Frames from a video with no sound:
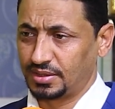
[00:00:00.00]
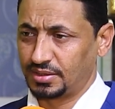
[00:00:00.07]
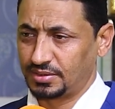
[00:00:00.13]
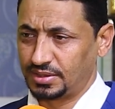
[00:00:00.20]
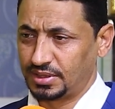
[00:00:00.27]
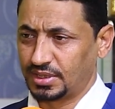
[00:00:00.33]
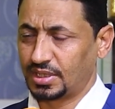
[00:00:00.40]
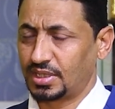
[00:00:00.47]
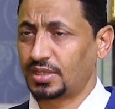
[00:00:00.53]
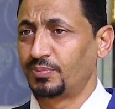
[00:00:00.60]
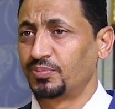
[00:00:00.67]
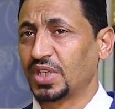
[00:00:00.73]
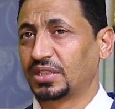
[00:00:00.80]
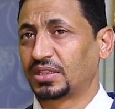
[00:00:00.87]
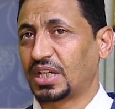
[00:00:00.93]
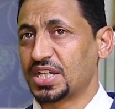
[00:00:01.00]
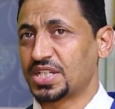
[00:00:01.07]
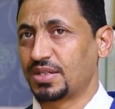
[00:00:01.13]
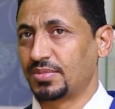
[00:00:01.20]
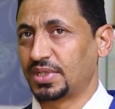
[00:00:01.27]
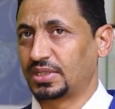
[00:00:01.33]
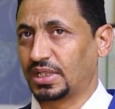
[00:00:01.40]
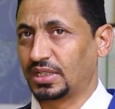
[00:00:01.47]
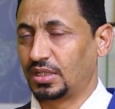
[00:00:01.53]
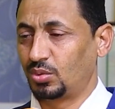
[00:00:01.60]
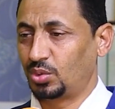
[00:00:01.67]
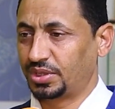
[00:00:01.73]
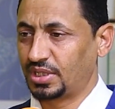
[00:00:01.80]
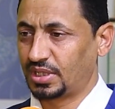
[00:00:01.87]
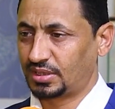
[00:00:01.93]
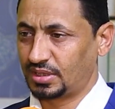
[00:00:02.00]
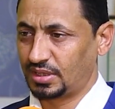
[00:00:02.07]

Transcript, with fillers: دينار تقسمت على الوحدات